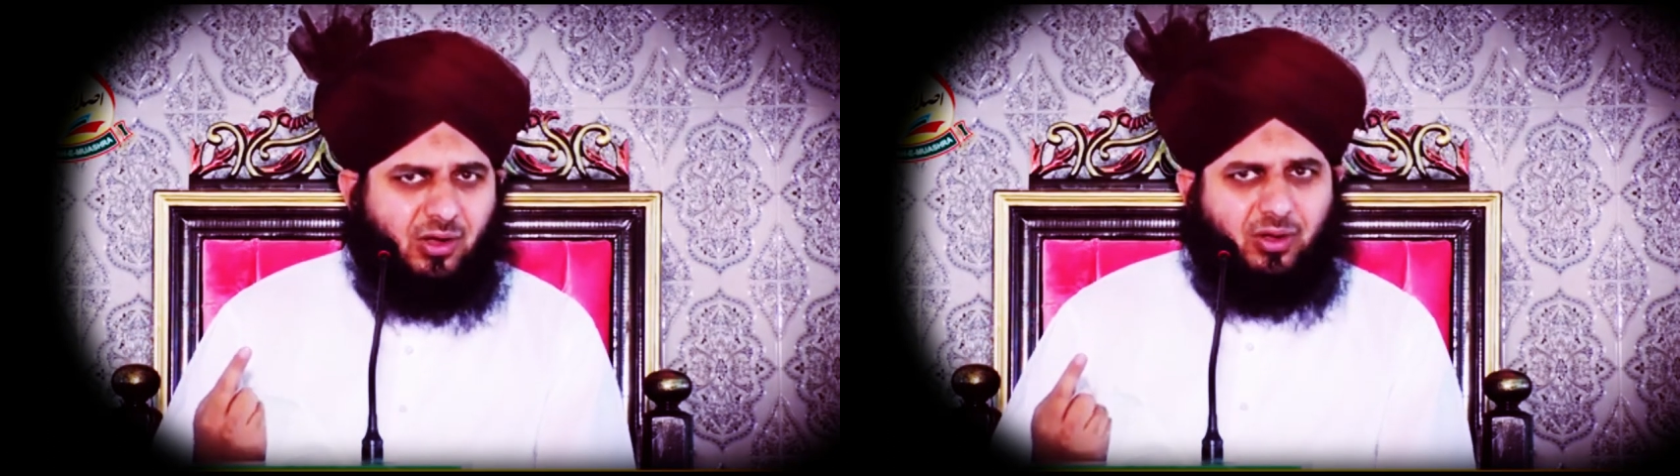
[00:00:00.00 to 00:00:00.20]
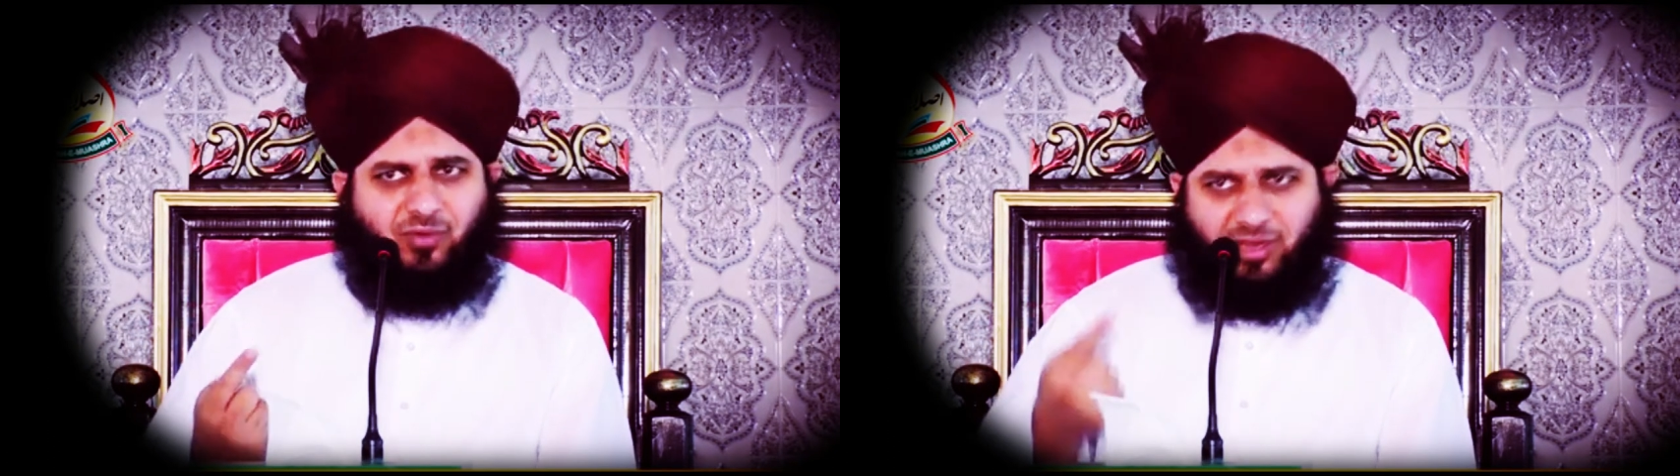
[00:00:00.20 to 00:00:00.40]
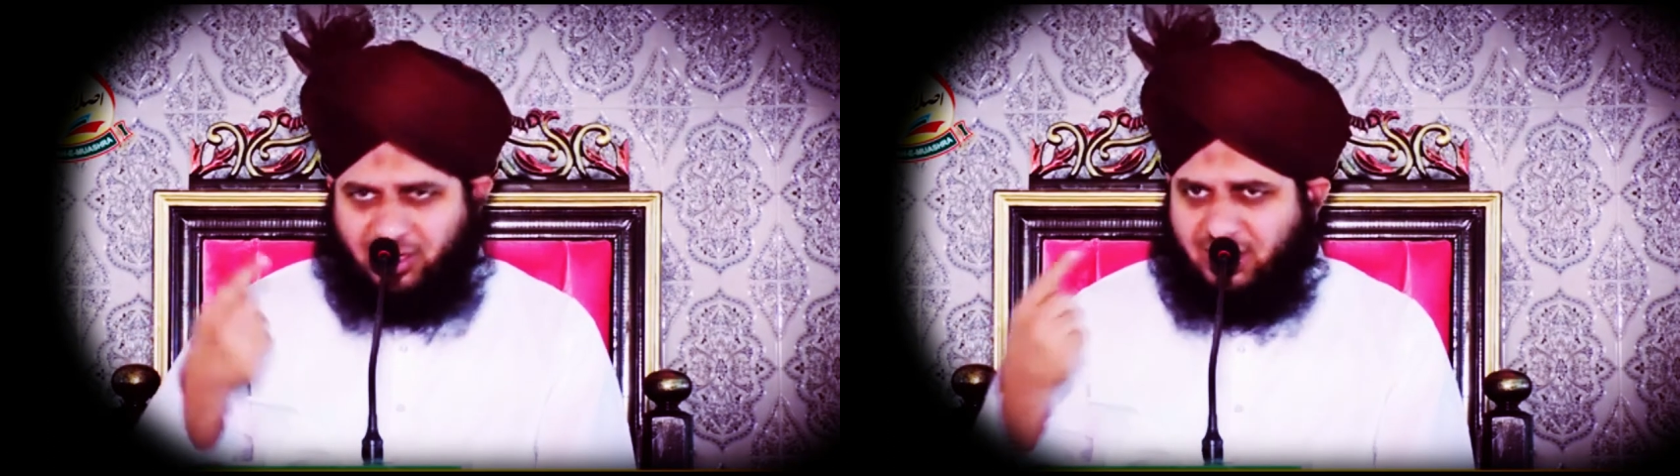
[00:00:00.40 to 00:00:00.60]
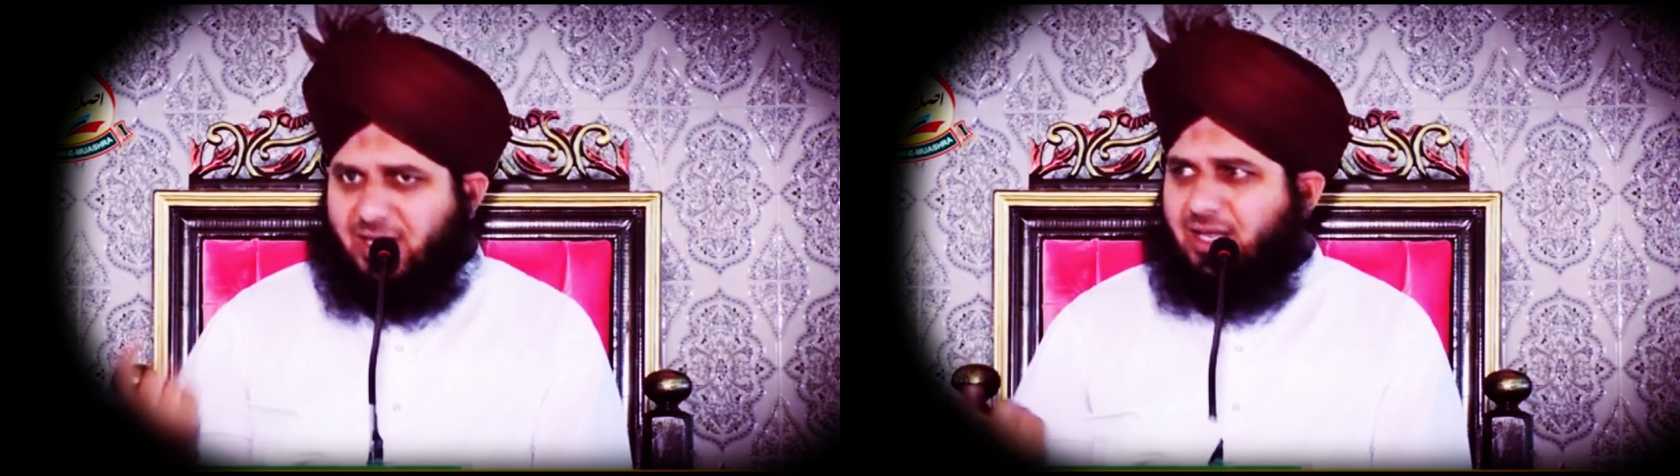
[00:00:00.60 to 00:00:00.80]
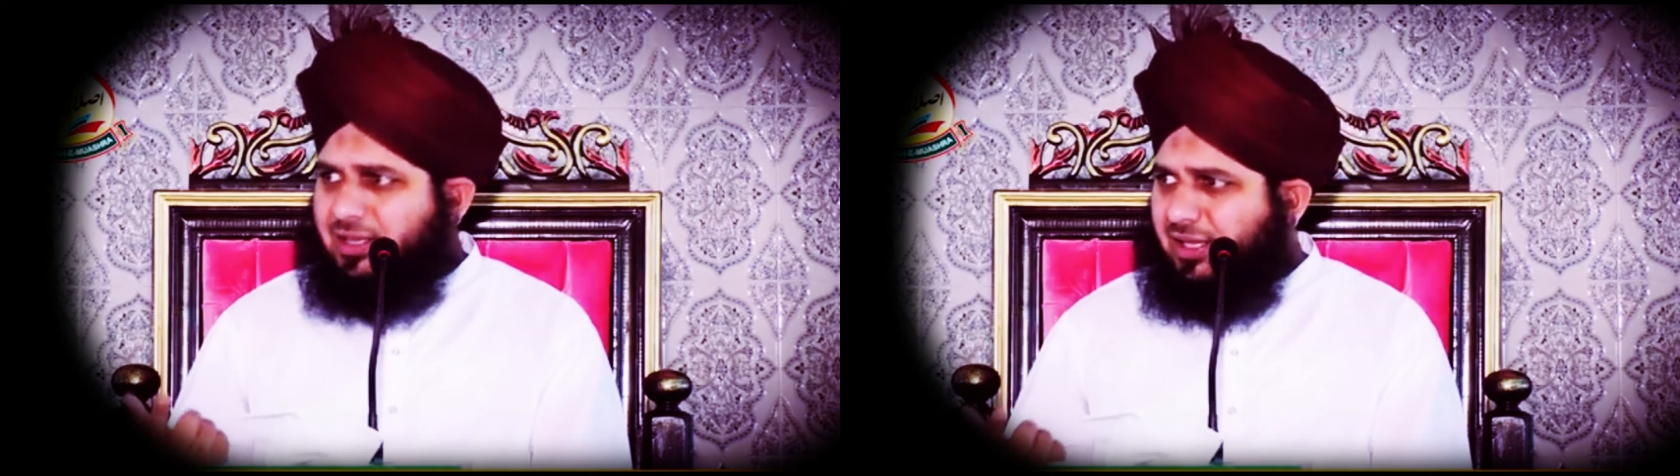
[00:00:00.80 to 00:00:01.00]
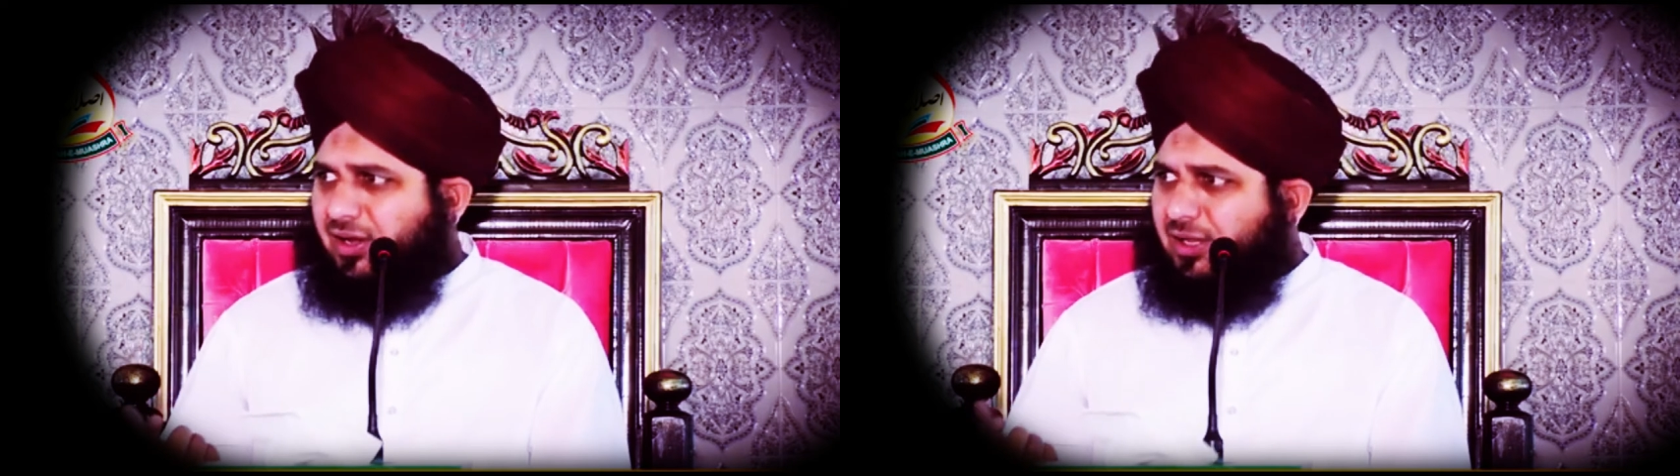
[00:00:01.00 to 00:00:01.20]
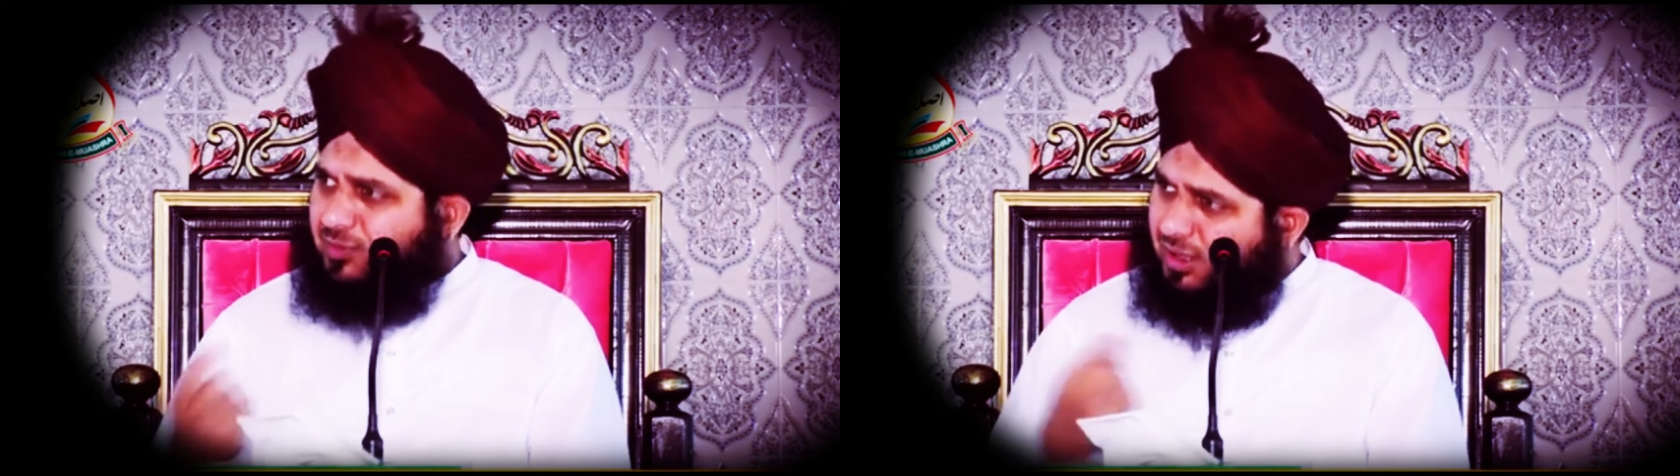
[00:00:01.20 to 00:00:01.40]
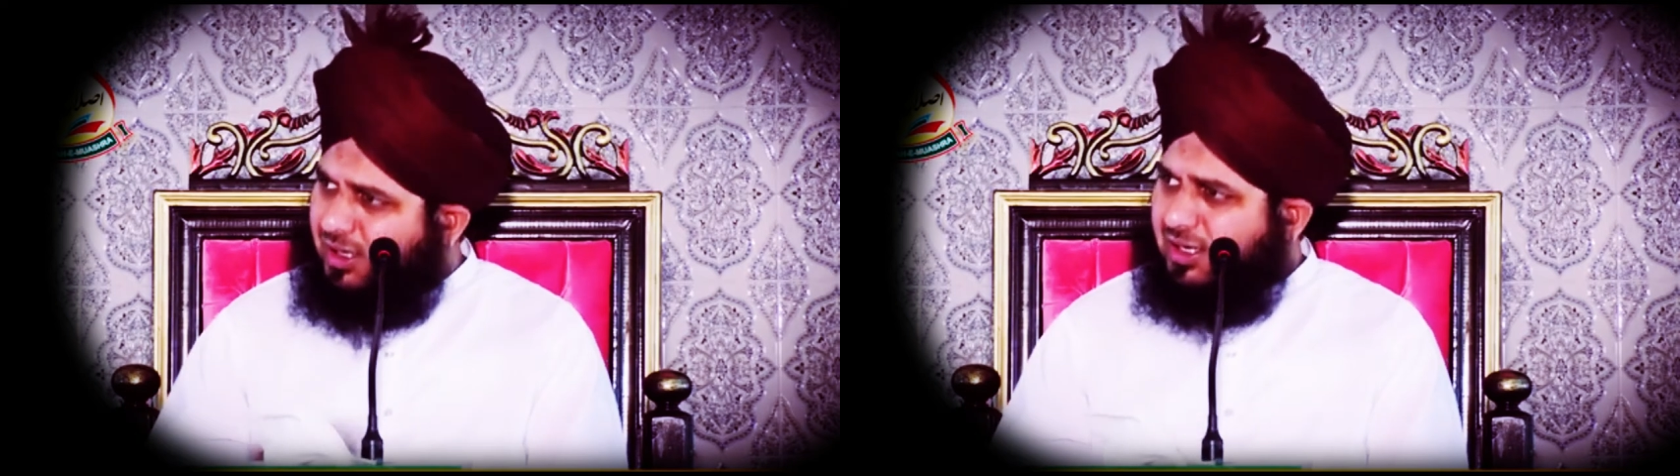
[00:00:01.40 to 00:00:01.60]
और वहाँ कैद है और
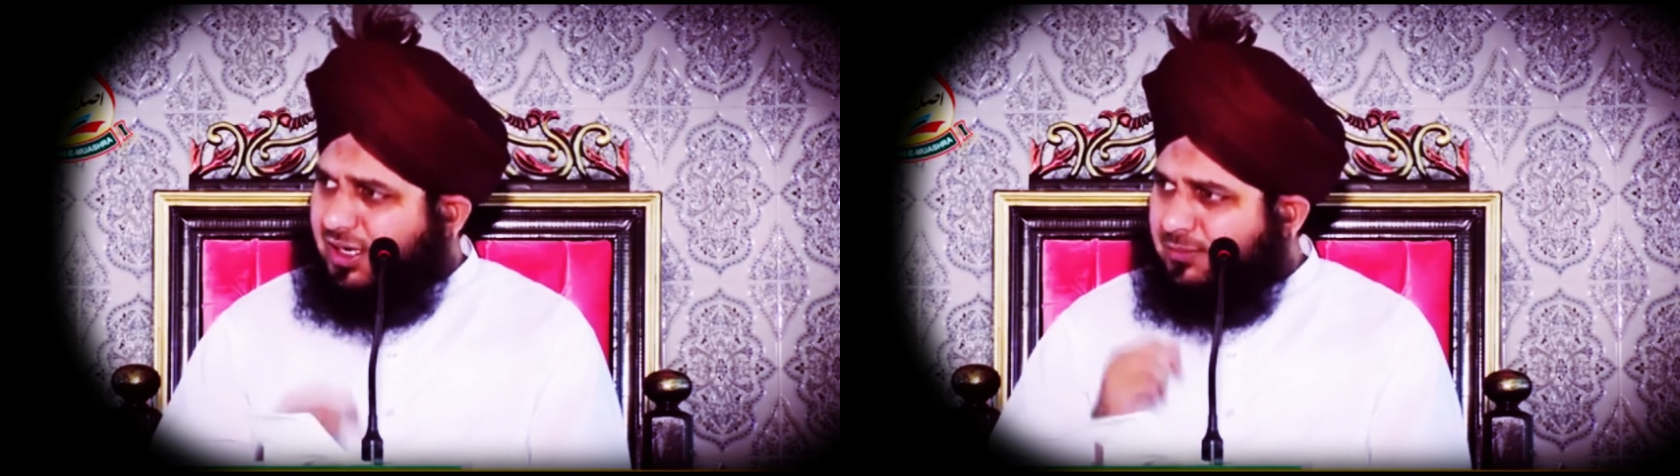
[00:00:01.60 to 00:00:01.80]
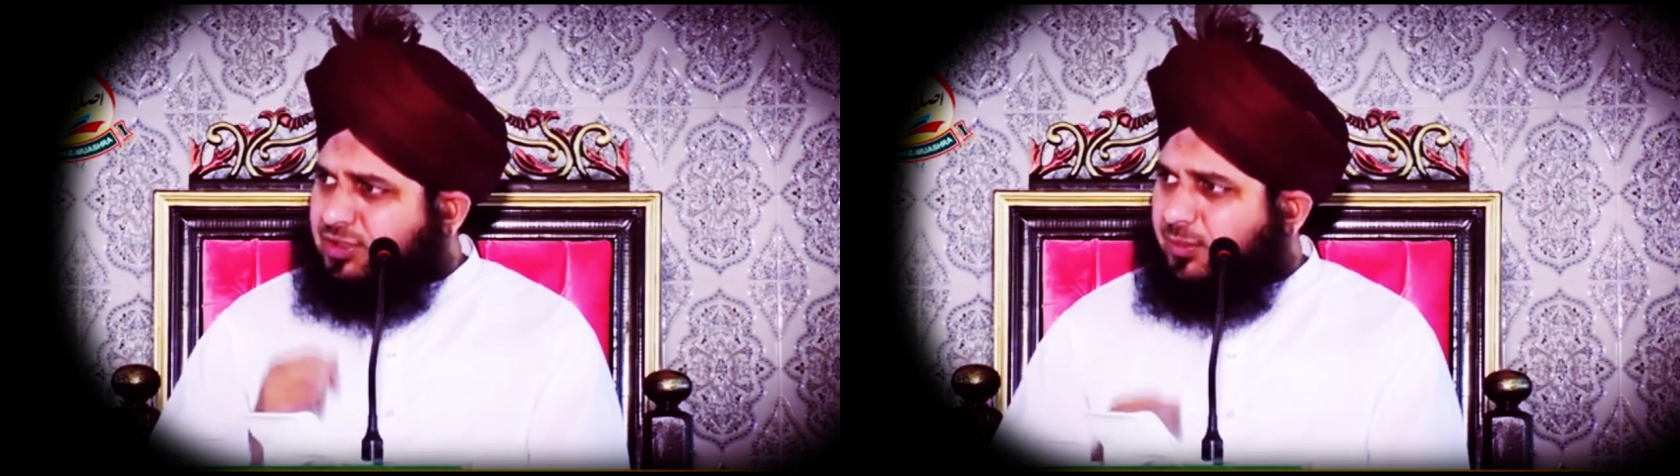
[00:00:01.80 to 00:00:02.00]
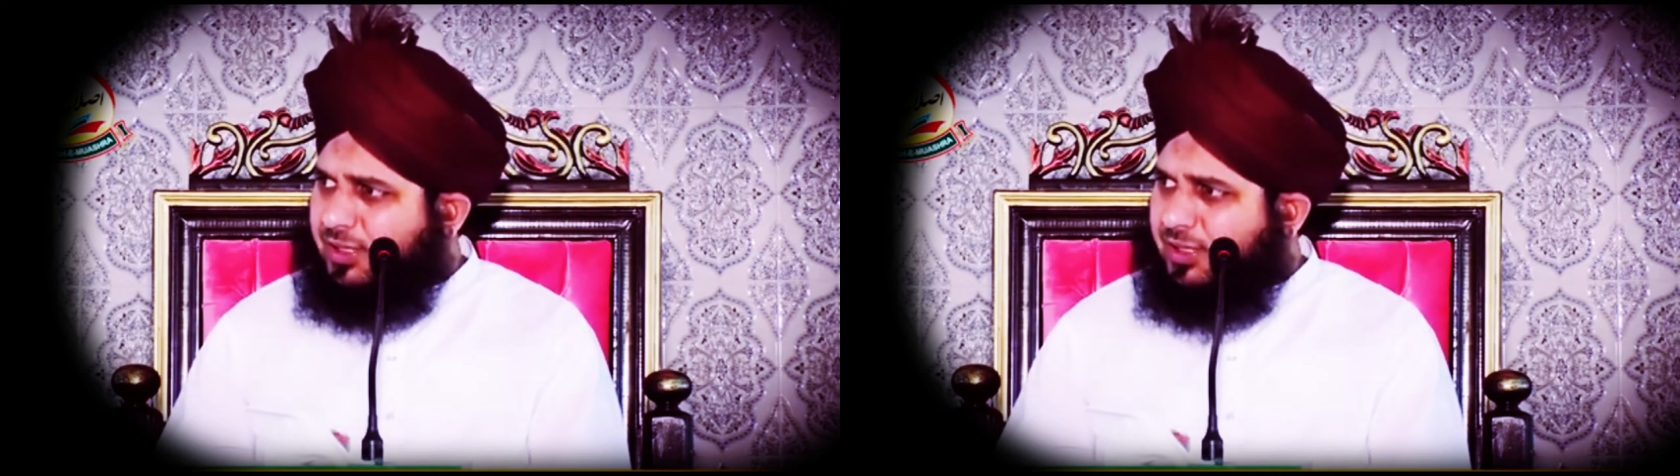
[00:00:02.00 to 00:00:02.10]
हम यहाँ आराम से